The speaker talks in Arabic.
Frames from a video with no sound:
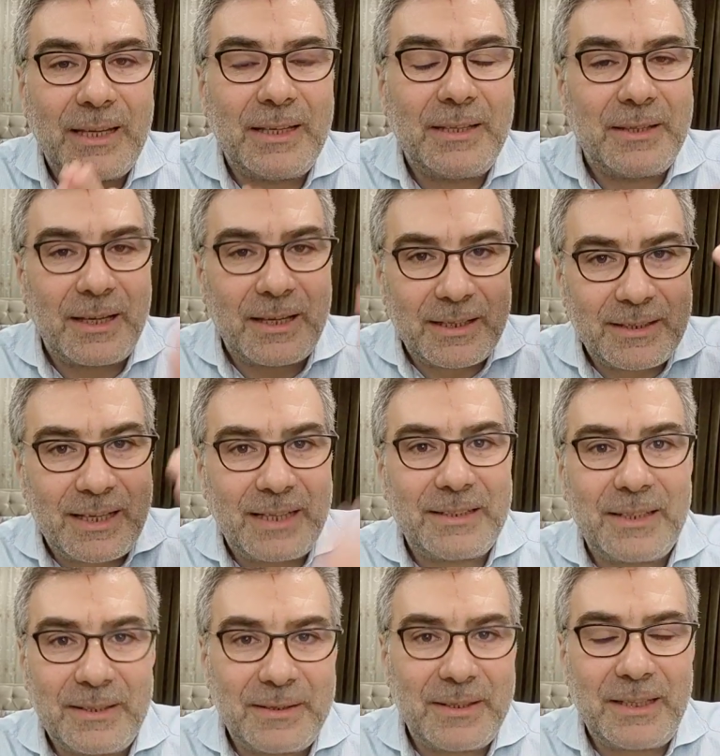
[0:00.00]
إذا
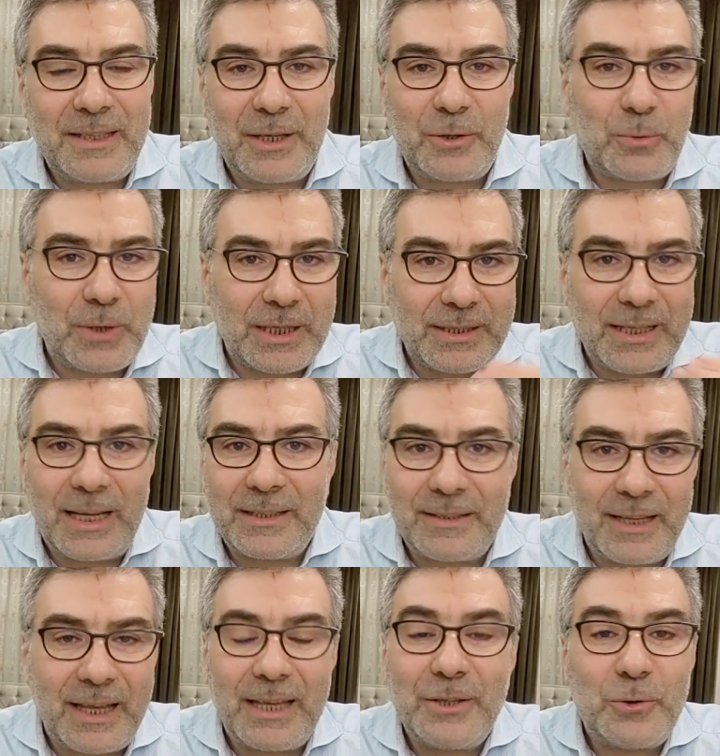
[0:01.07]
قطعت ذيله
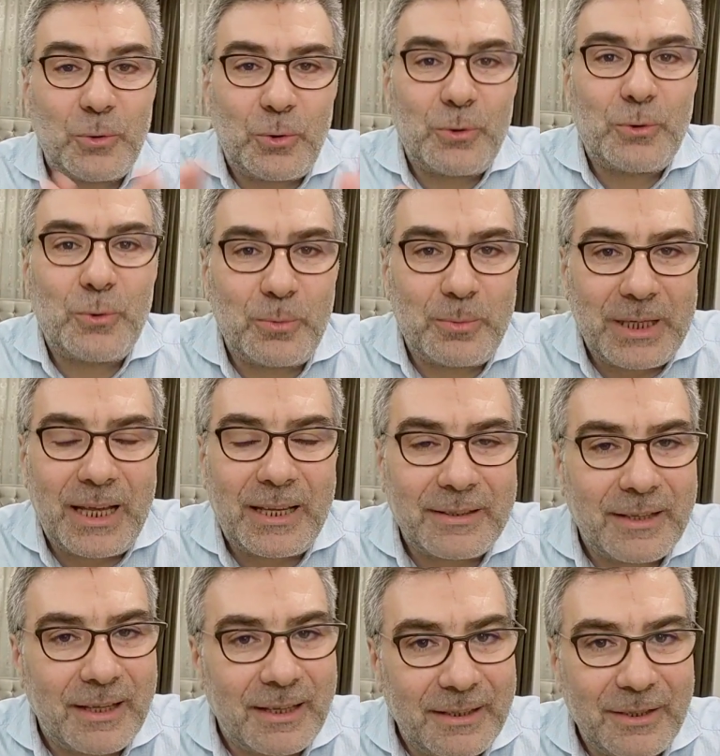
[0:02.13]
قطعت أي عضو من
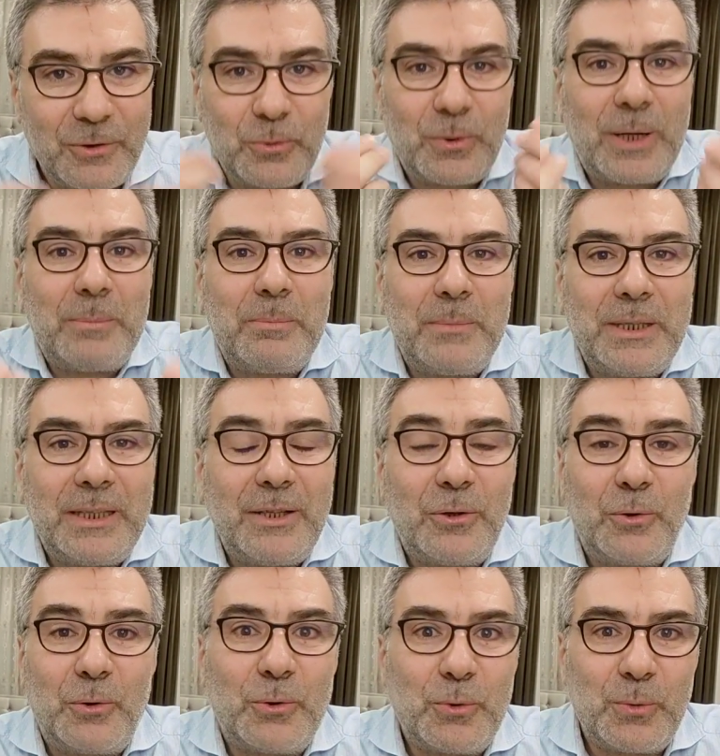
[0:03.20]
أعضائه ينمي
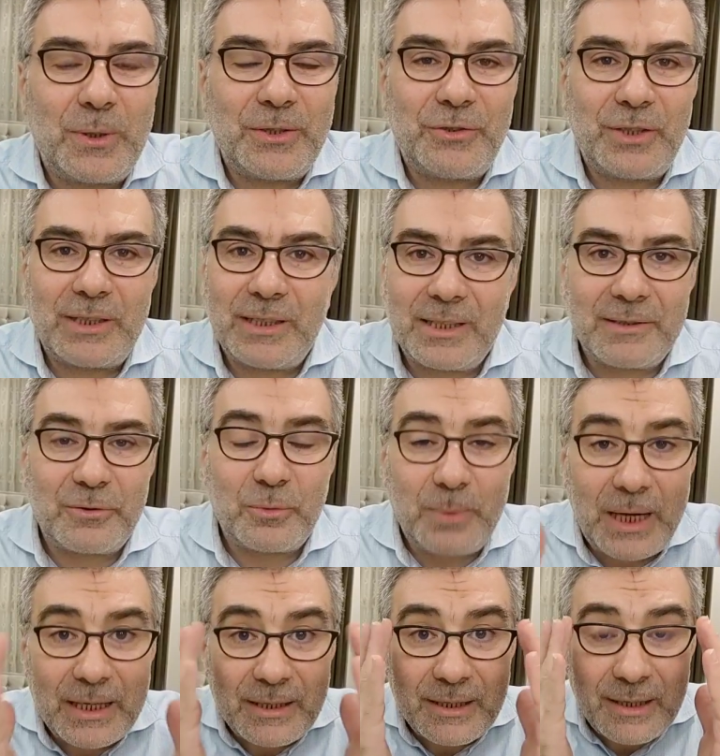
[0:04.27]
عضوا جديدا
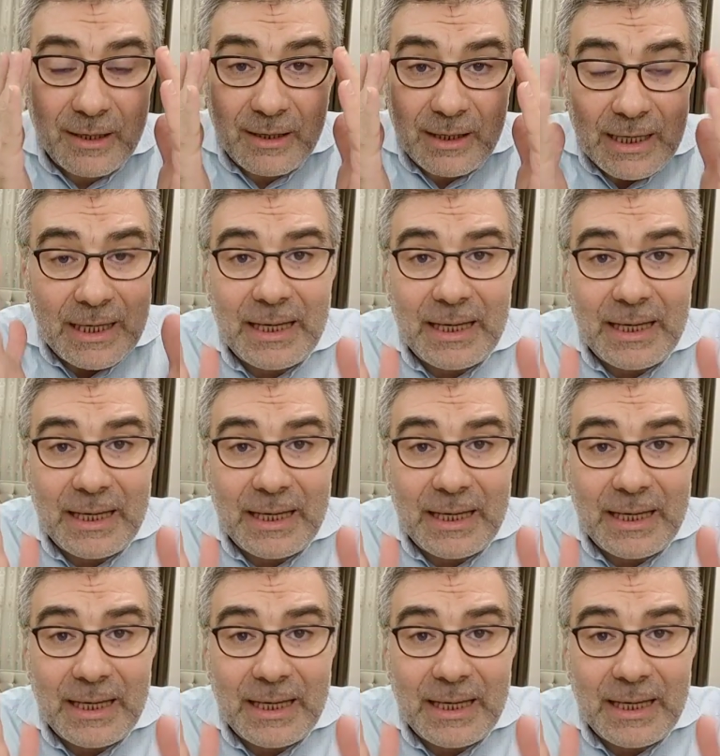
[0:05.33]
سبحان الله